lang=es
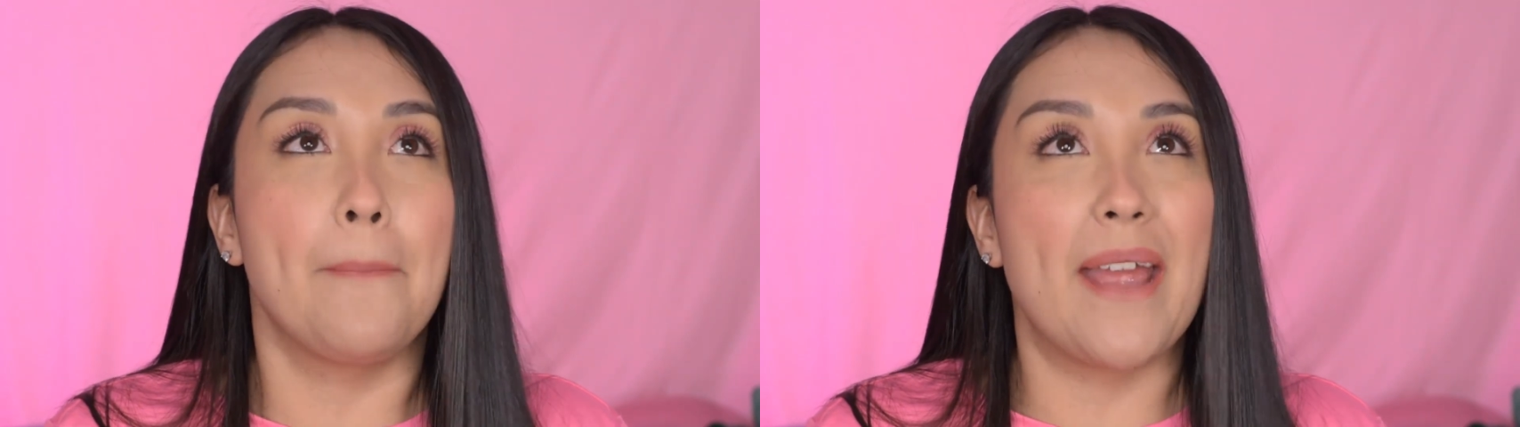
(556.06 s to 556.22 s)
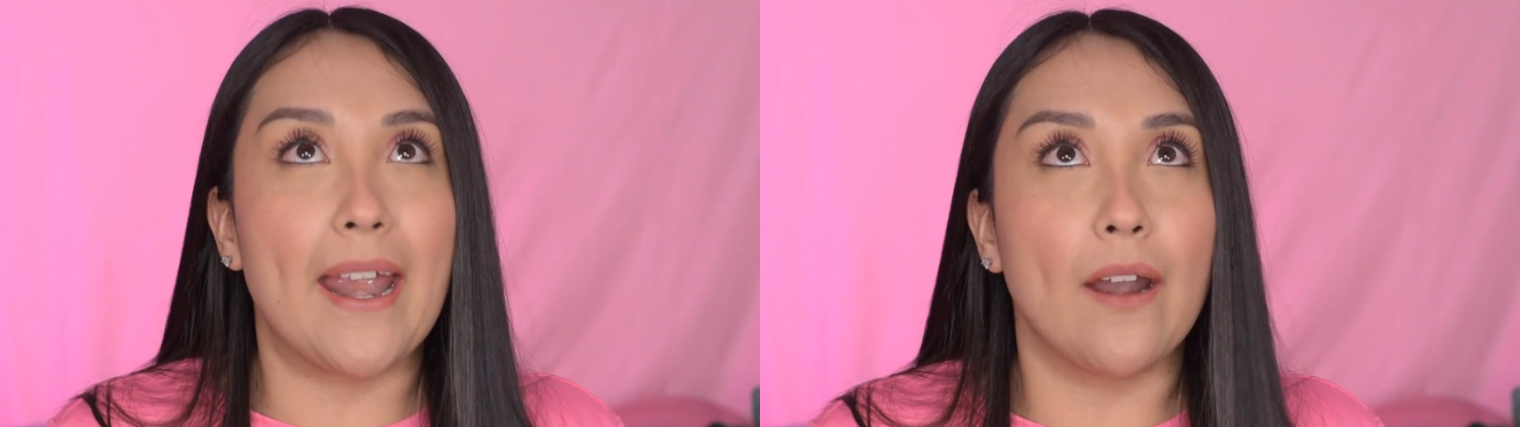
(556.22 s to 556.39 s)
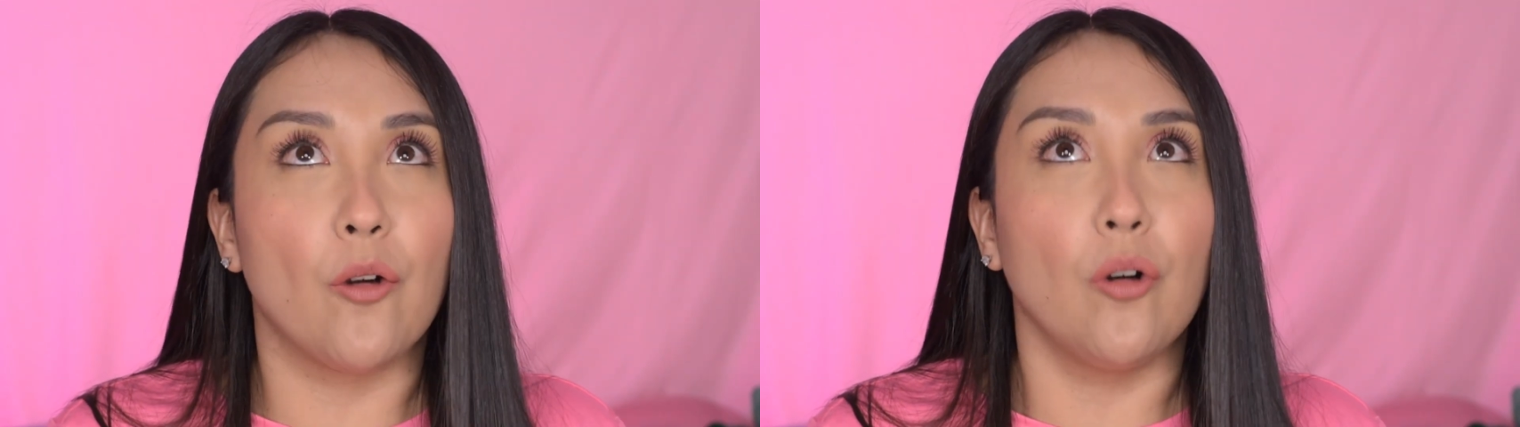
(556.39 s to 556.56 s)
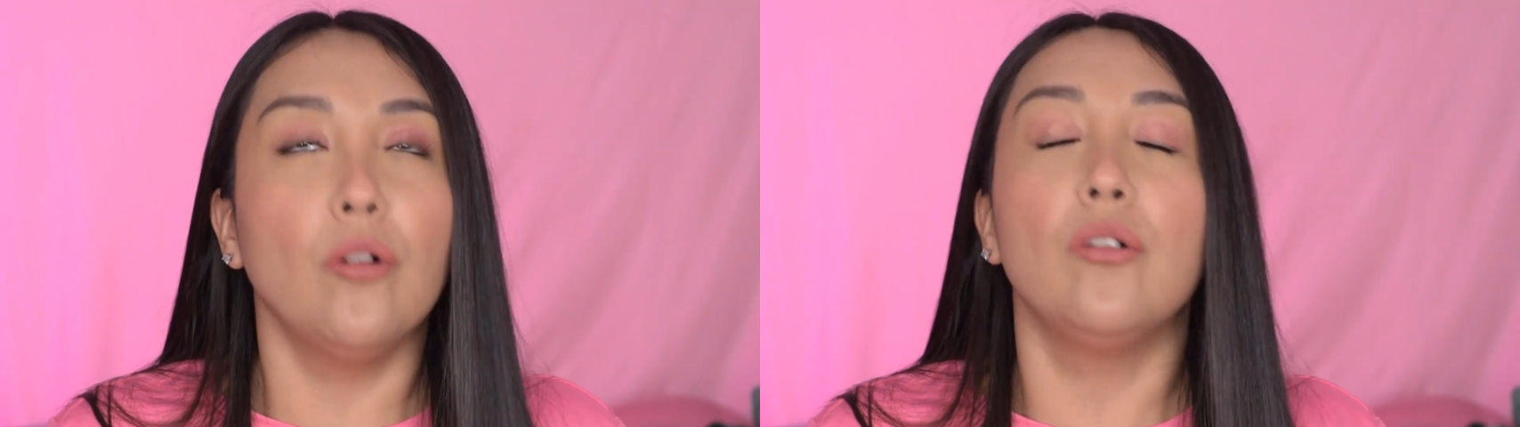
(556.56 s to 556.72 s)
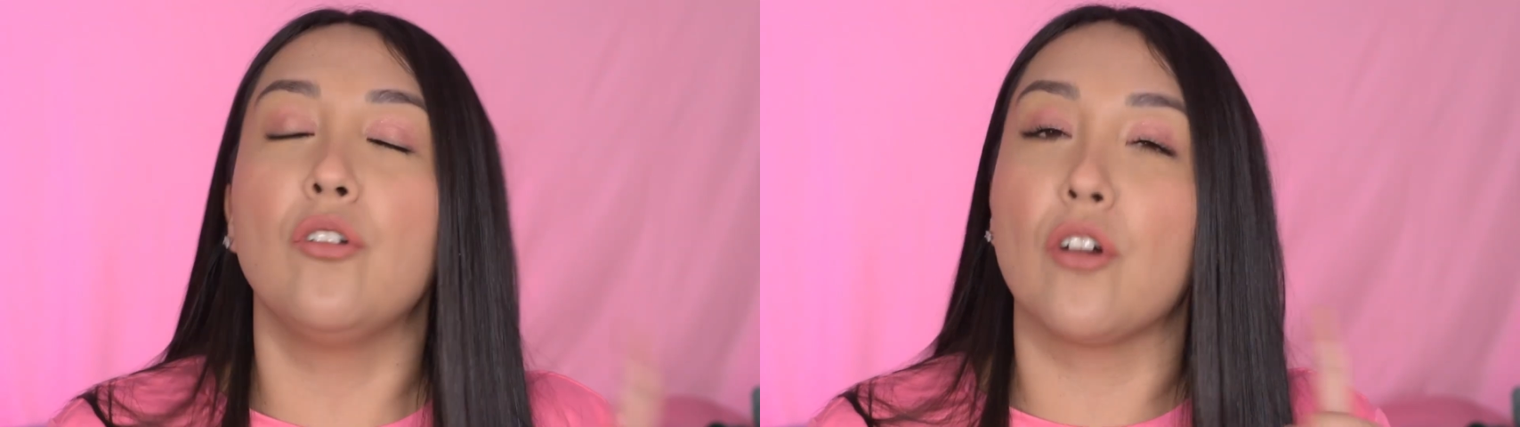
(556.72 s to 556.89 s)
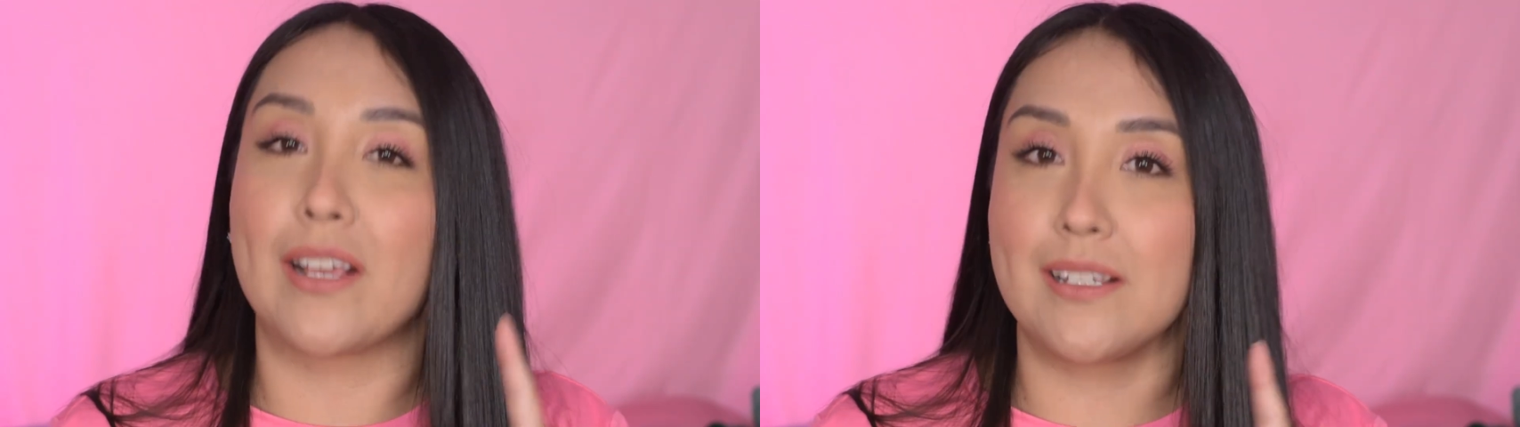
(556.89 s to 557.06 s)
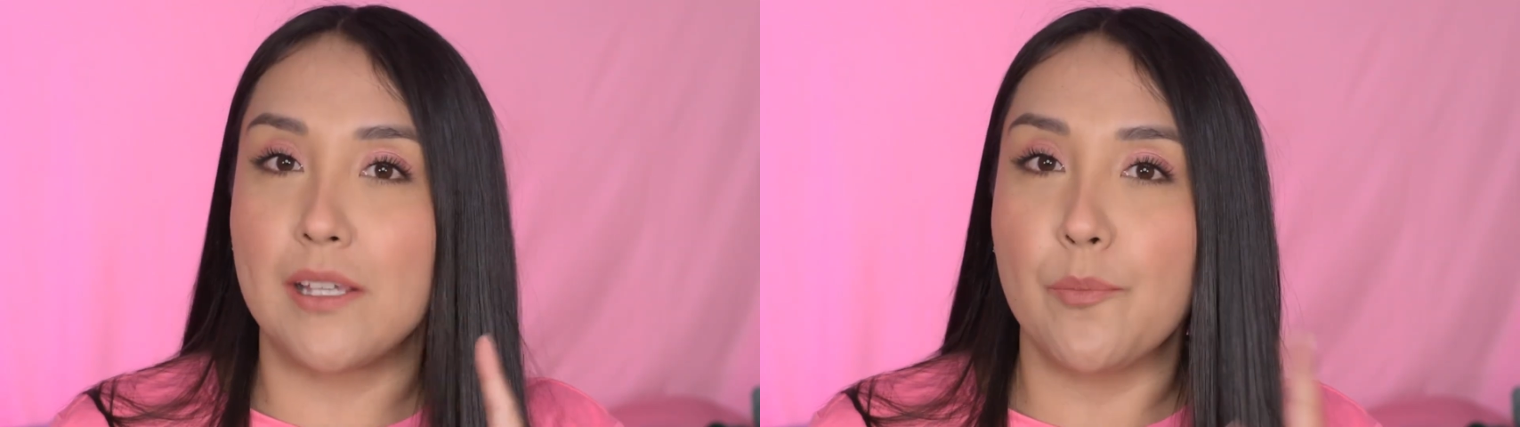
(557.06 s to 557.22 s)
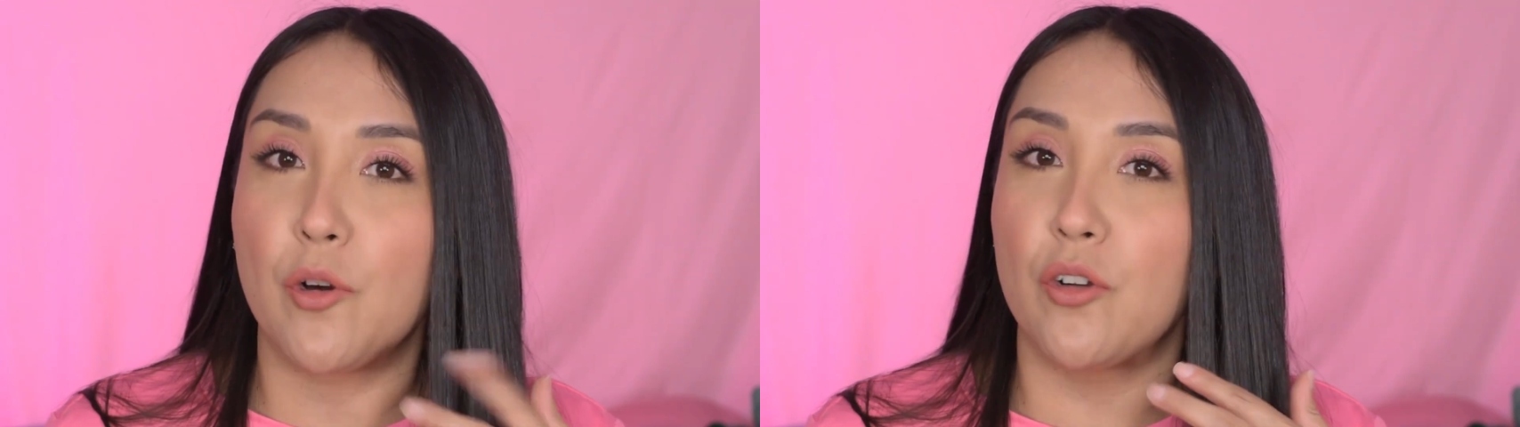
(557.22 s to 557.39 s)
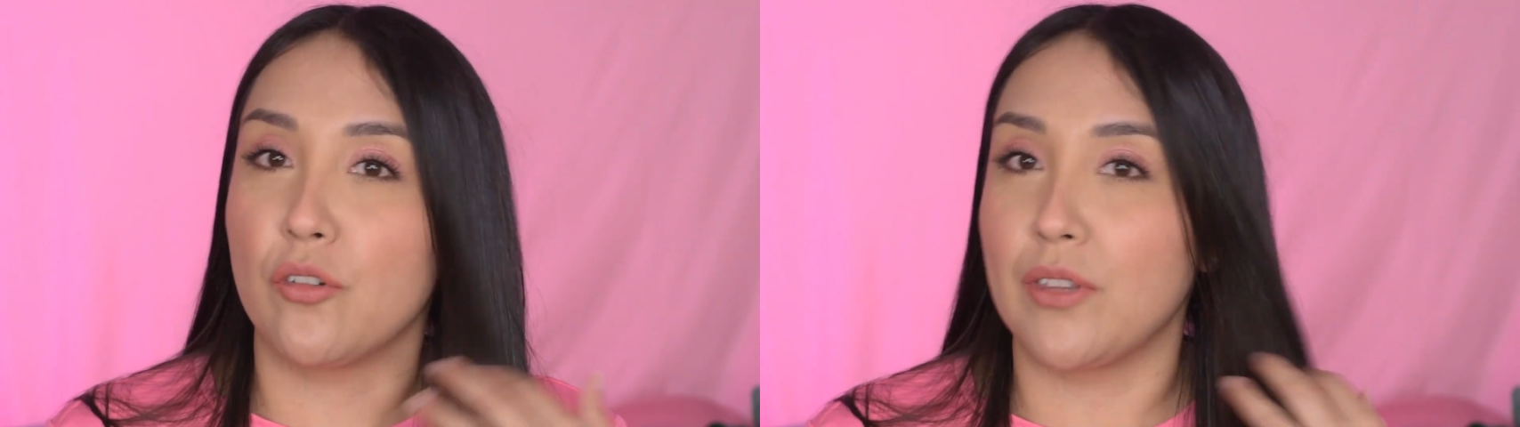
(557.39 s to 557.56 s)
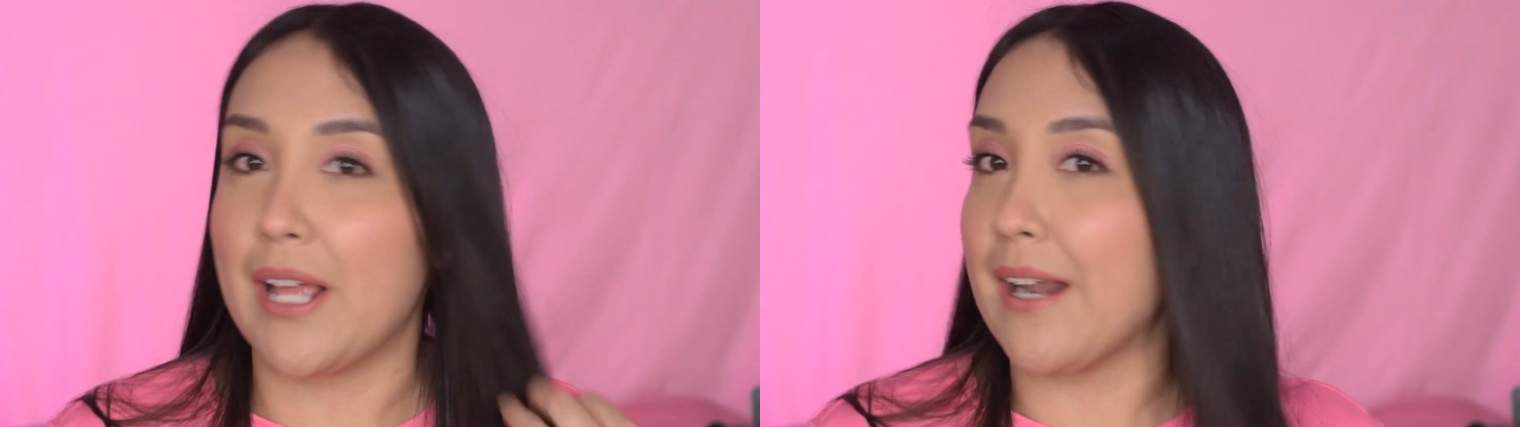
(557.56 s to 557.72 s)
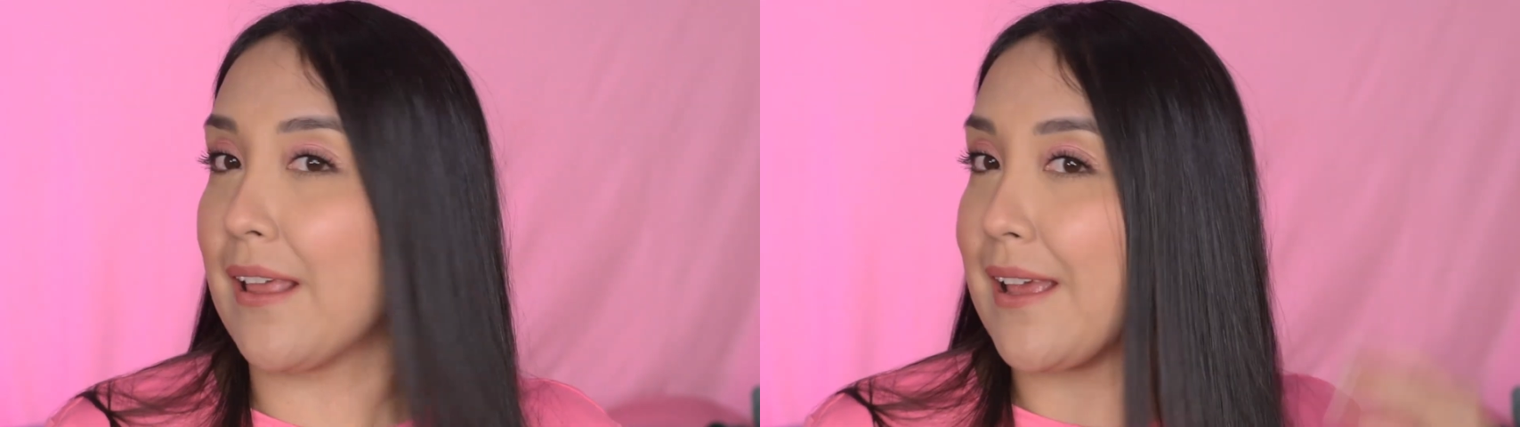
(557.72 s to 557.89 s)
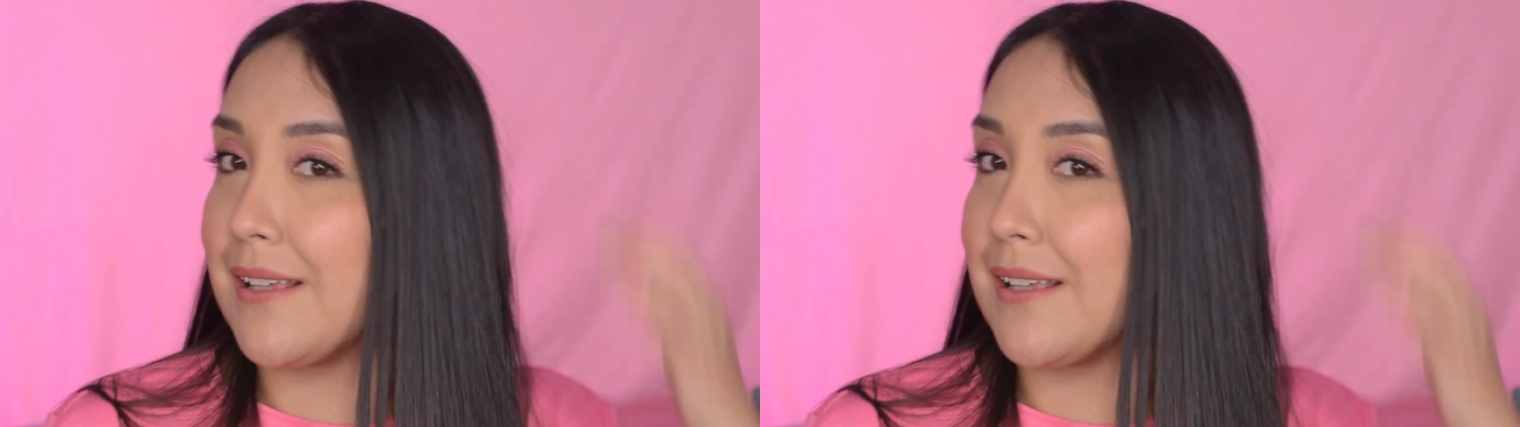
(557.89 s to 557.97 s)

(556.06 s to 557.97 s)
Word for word: pero lo que sí puedo notar